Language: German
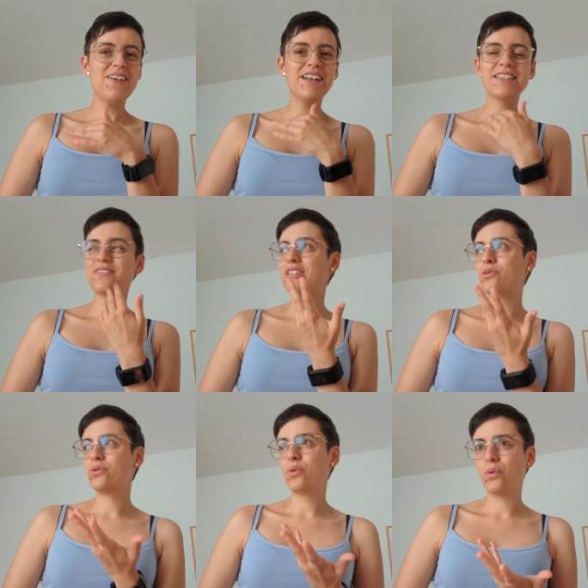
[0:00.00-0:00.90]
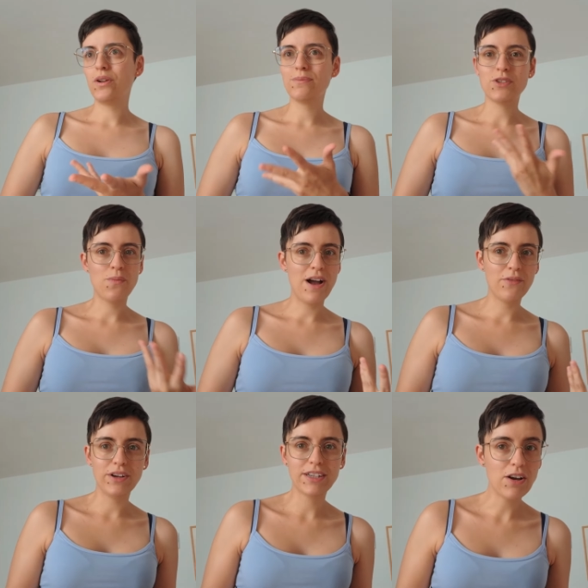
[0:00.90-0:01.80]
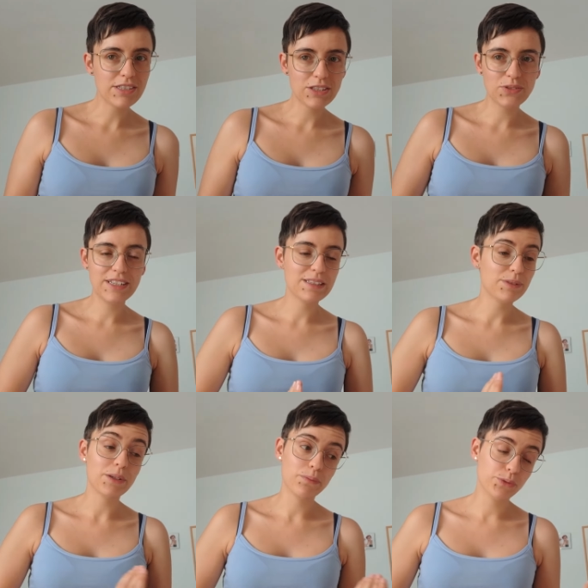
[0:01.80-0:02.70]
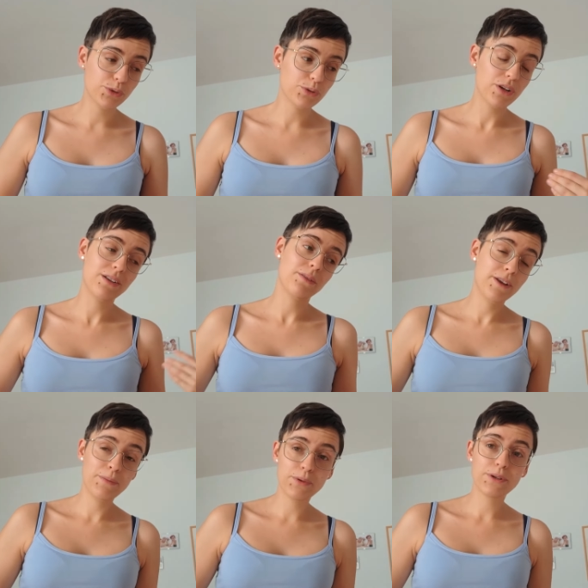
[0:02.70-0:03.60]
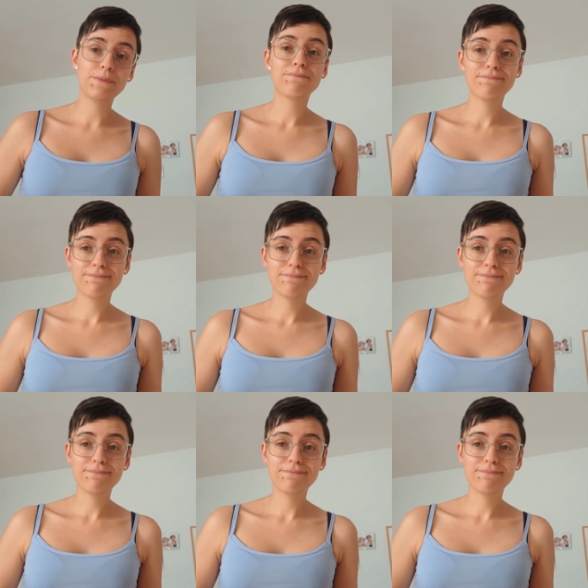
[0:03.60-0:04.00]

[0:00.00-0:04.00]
weil es wäre so schön, im Sommer einfach draußen zu lesen mit einem Buch oder einem E-Book.